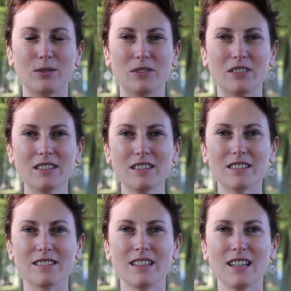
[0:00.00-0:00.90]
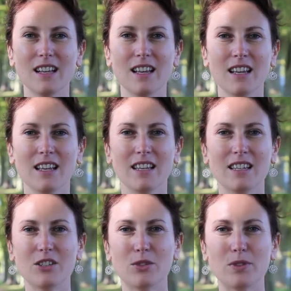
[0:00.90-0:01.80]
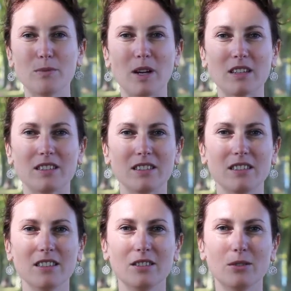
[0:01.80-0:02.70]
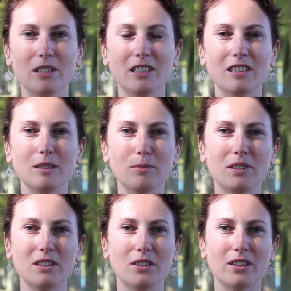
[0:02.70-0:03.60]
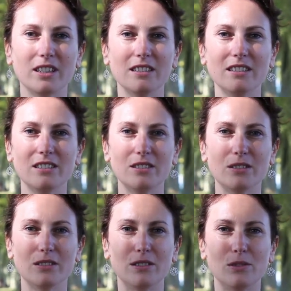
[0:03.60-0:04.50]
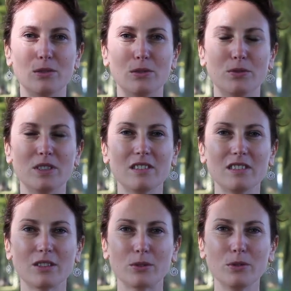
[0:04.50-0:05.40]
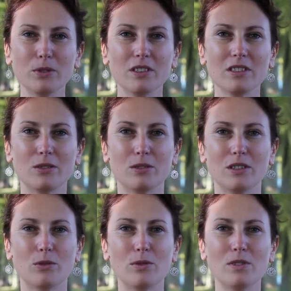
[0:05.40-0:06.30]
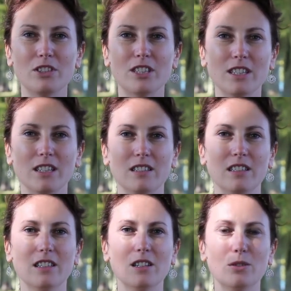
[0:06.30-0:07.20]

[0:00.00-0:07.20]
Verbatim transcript: Decize et je fais partie de l'équipe qui organise euh, le Festiru qui se déroule chaque année